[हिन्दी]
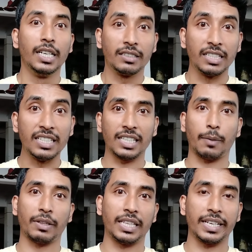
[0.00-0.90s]
तीन चार
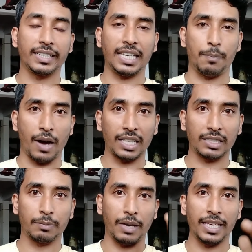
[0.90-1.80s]
बार देखने के बाद
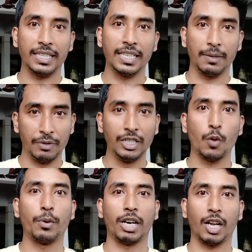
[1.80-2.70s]
मैं ये वीडियो
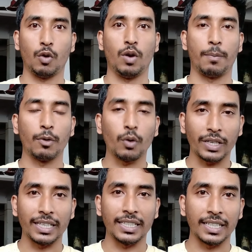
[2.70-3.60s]
बना रहा हूँ आप लोग
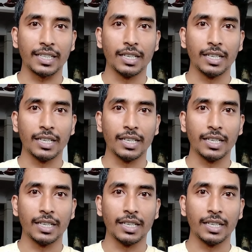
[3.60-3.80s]
के लिए